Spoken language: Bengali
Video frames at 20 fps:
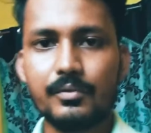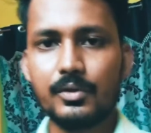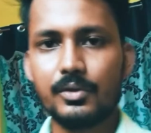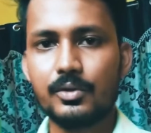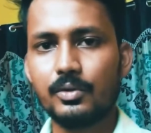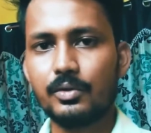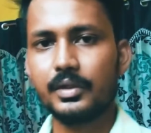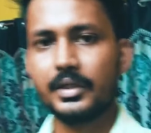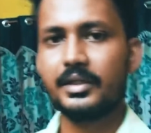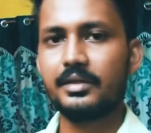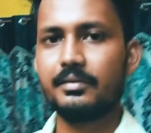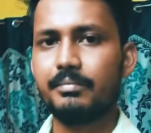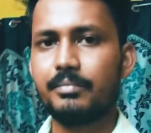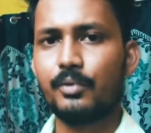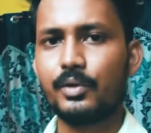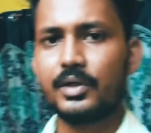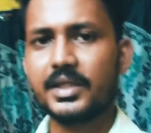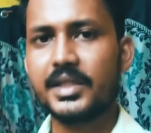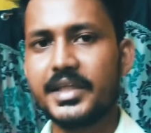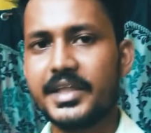তো
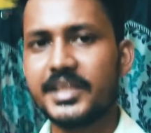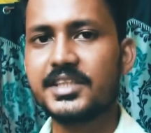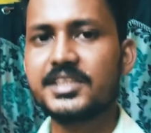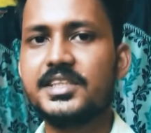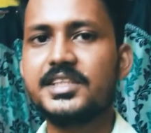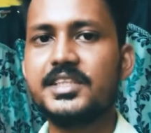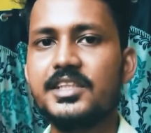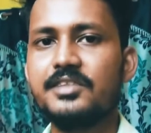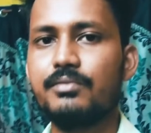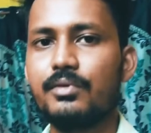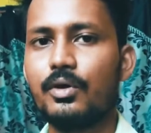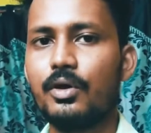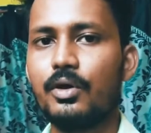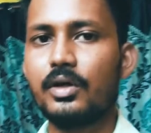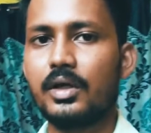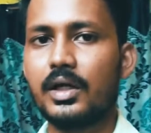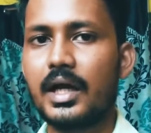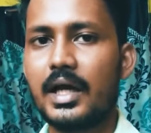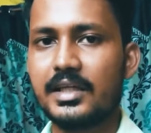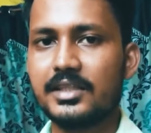এরপরে নেক্সট কি ব্লগ
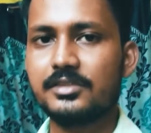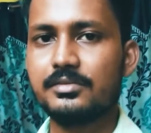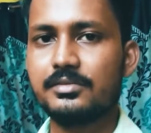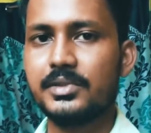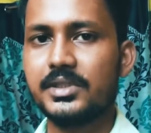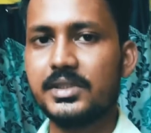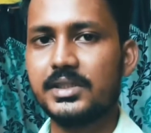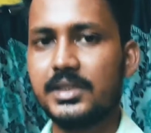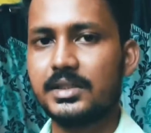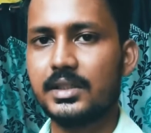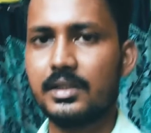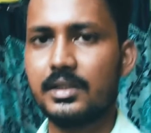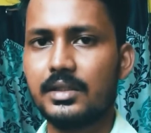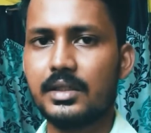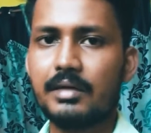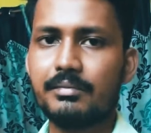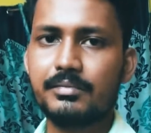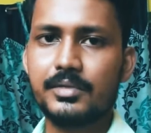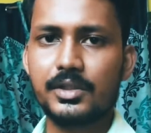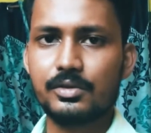আসবে সেটার
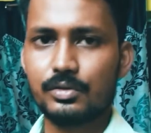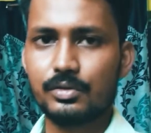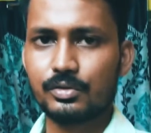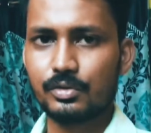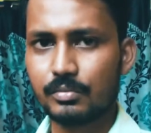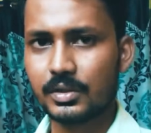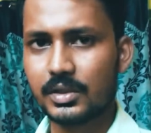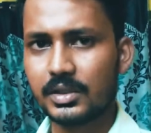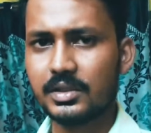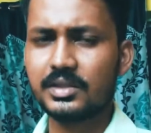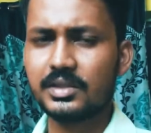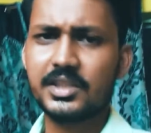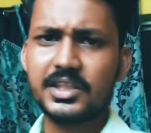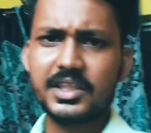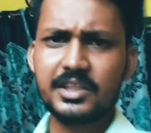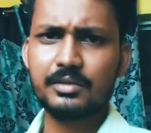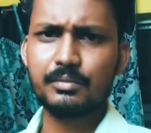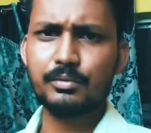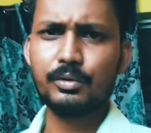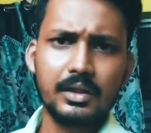আপডেটও তোমাদের দিয়ে
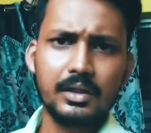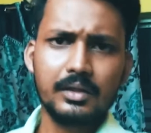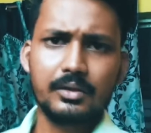দেবো